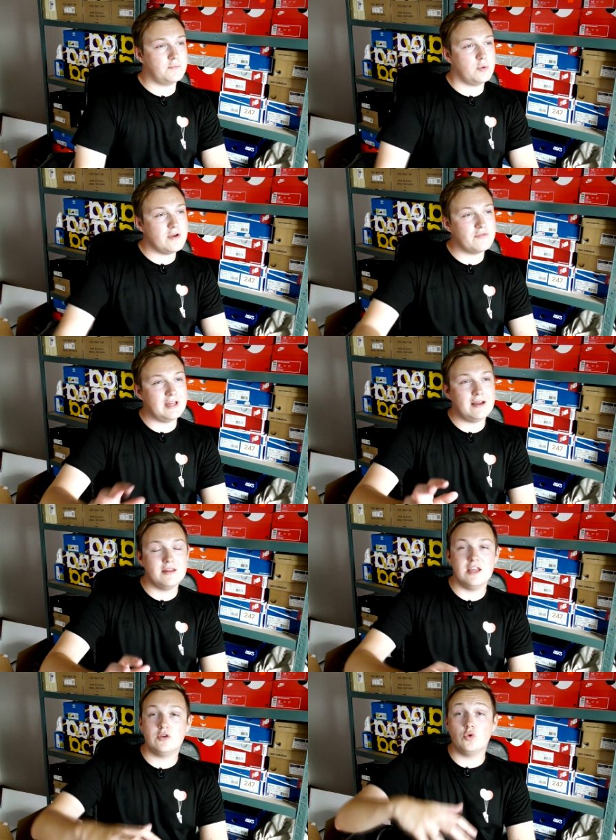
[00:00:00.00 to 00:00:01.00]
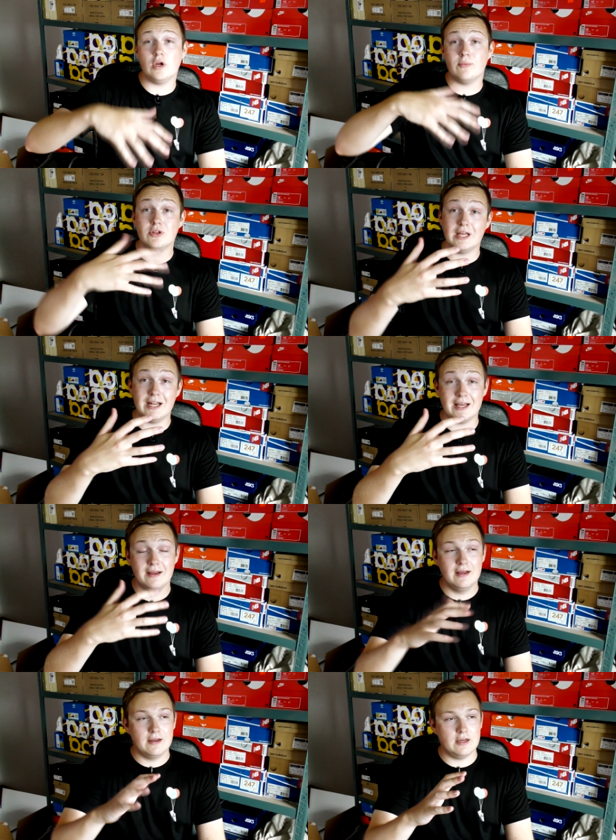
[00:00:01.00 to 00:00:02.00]
wpływ na niektóre modele
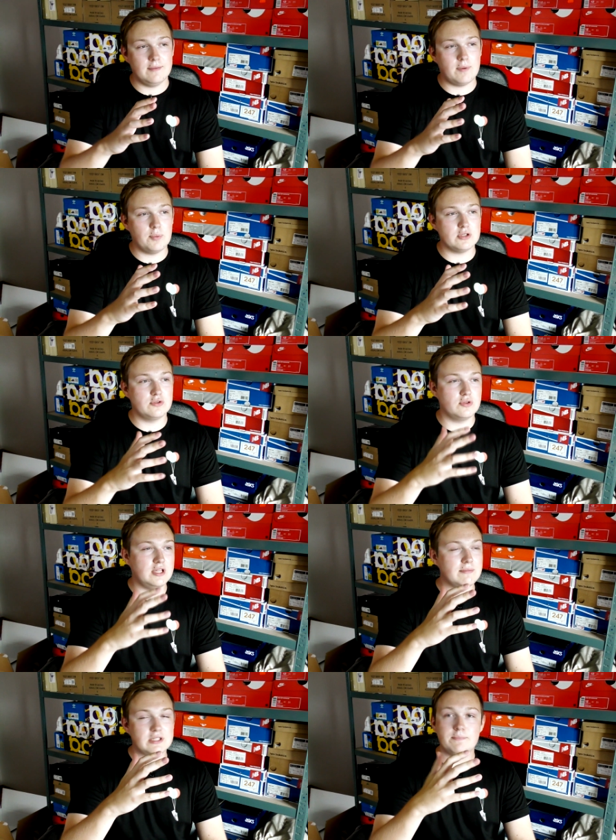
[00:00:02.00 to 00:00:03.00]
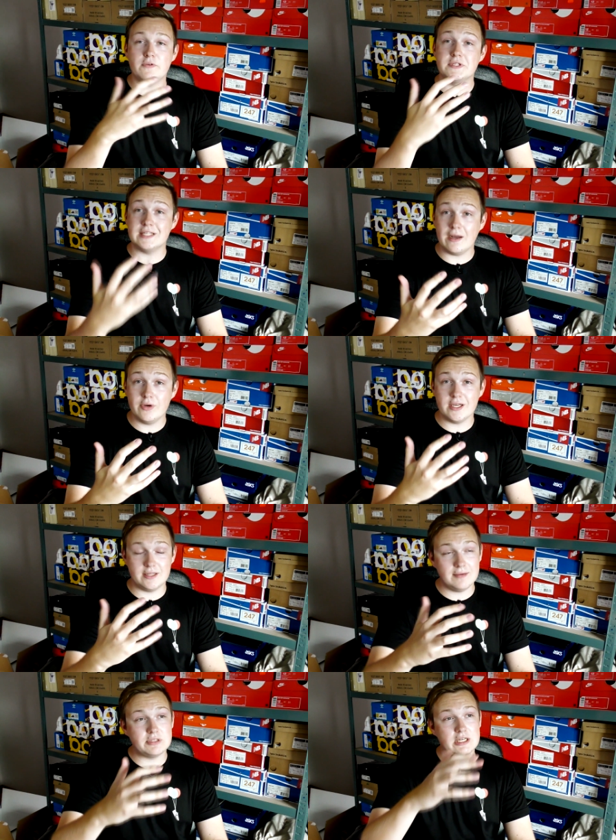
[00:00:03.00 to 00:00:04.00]
e, po prostu tym, że powstały i
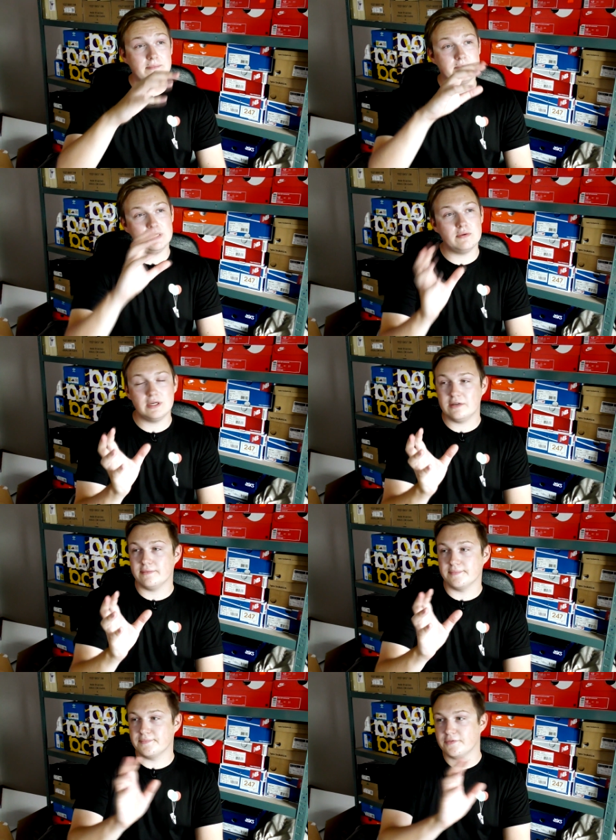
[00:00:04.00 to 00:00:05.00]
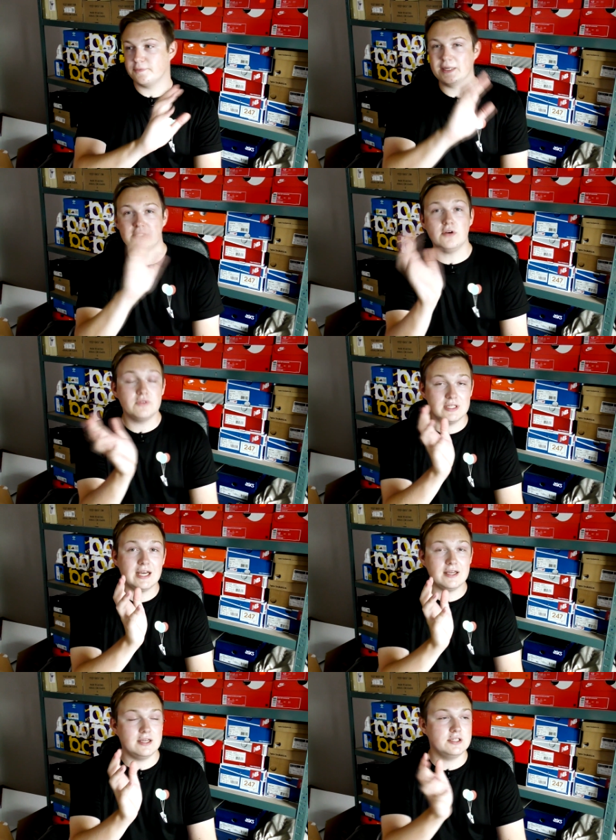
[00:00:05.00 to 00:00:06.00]
tym, że były mm, w pracowni
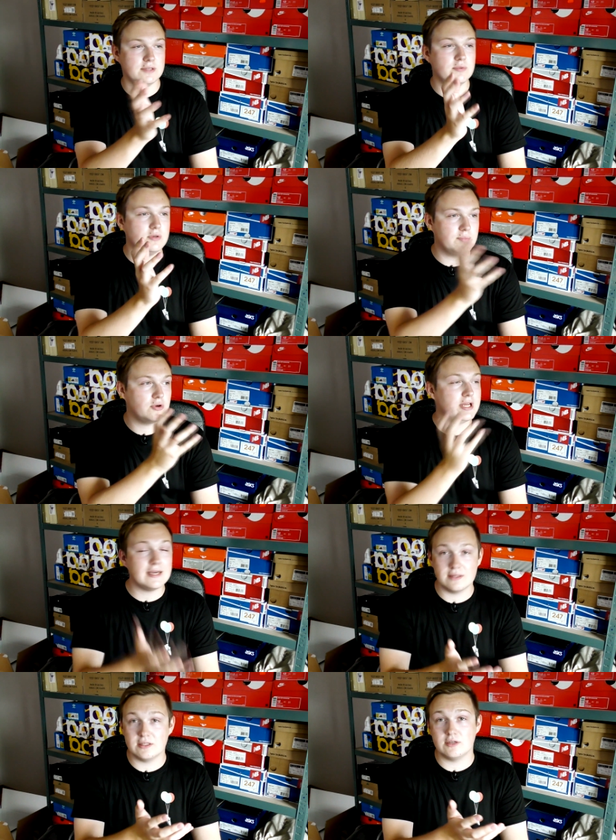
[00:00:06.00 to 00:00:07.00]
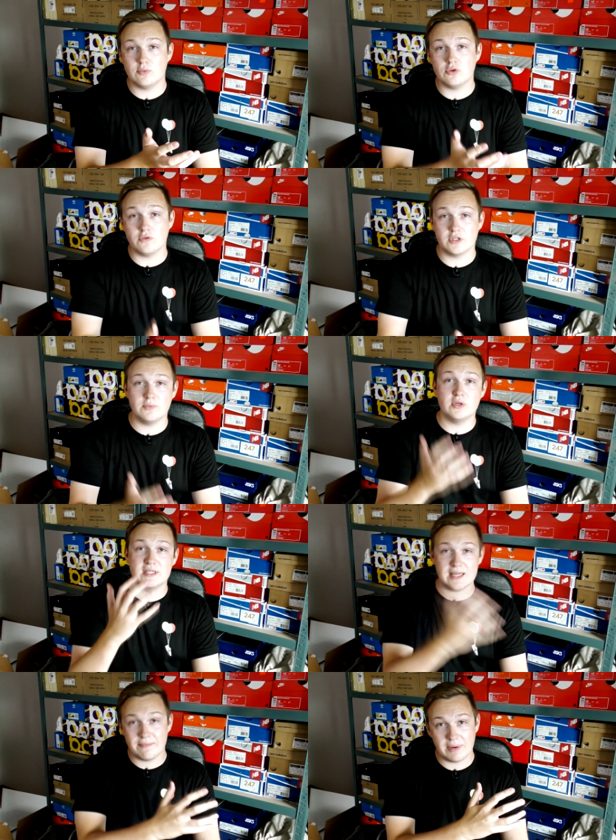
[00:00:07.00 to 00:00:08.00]
Nike, że były projekty tych butów, że były
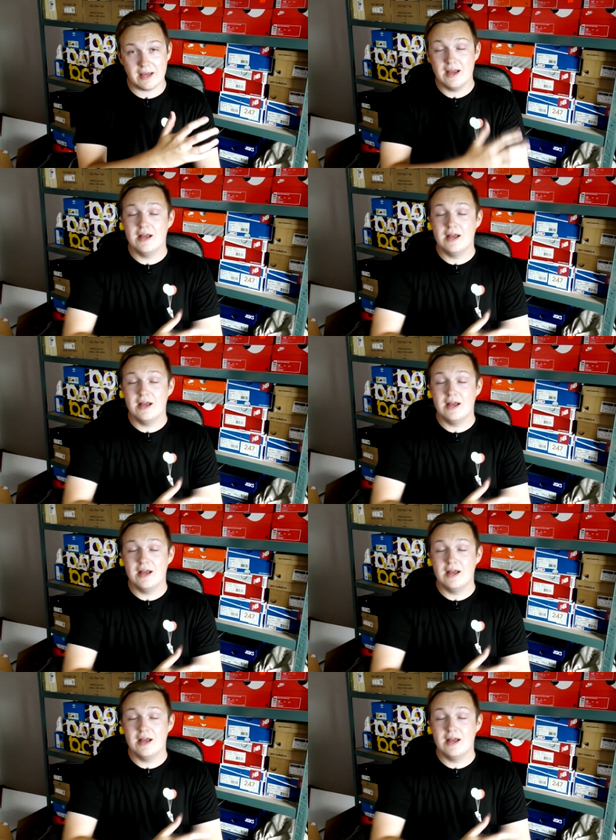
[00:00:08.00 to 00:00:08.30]
sample